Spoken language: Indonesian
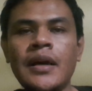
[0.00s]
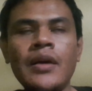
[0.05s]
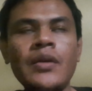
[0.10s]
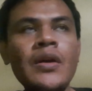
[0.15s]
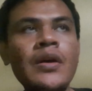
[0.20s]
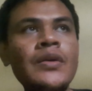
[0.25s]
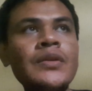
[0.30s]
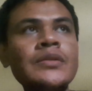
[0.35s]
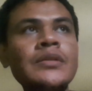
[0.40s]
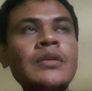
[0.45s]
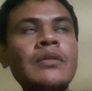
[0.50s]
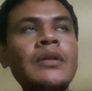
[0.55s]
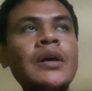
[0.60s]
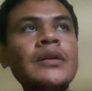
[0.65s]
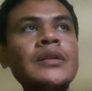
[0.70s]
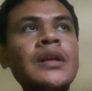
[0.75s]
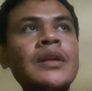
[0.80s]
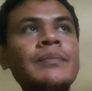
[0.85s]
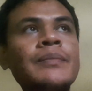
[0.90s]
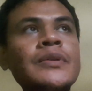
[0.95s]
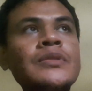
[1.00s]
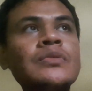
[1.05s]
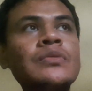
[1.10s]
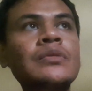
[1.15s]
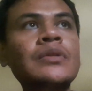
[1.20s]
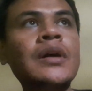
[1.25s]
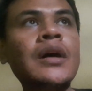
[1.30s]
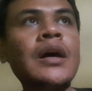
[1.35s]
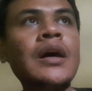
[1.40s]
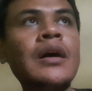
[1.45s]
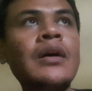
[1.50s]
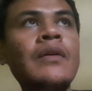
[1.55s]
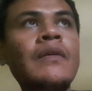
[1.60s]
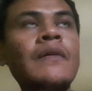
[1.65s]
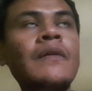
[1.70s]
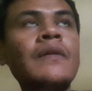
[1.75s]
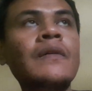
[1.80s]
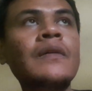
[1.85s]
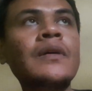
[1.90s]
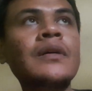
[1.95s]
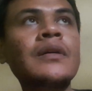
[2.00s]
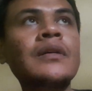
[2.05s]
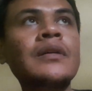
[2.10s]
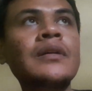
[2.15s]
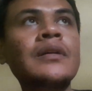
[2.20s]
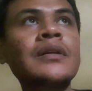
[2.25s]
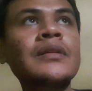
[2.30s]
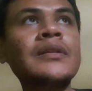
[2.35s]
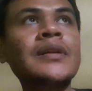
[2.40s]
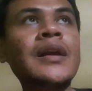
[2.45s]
kalau aku sih orangnya lebih suka oh, eh,